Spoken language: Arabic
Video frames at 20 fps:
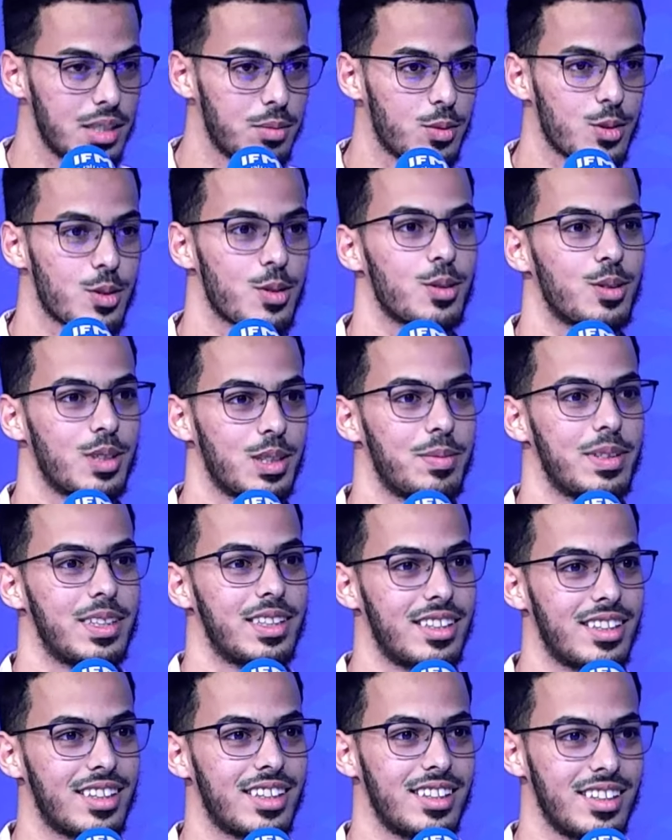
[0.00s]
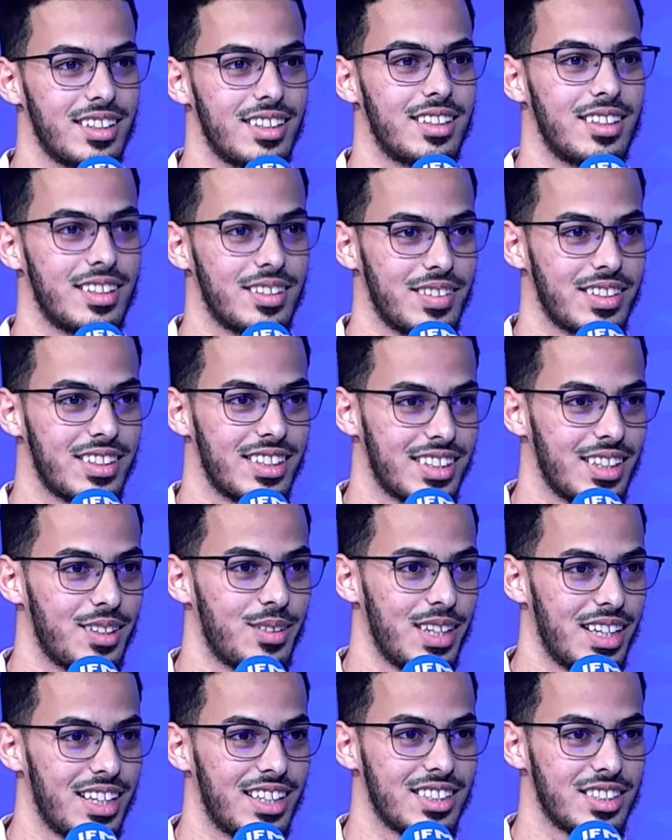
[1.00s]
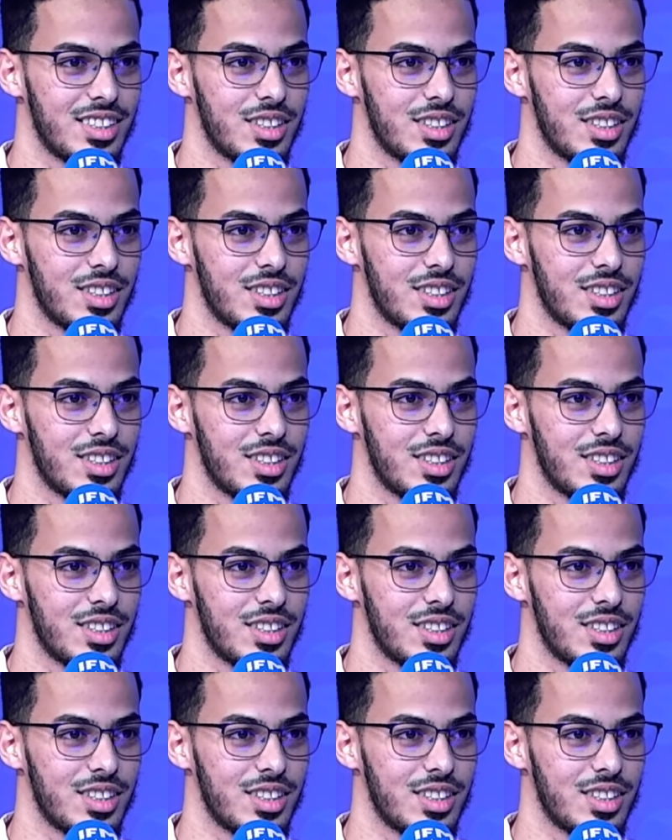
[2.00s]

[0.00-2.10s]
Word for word: المونسيون اللي بدلت لي فكرتي اول حاجه آه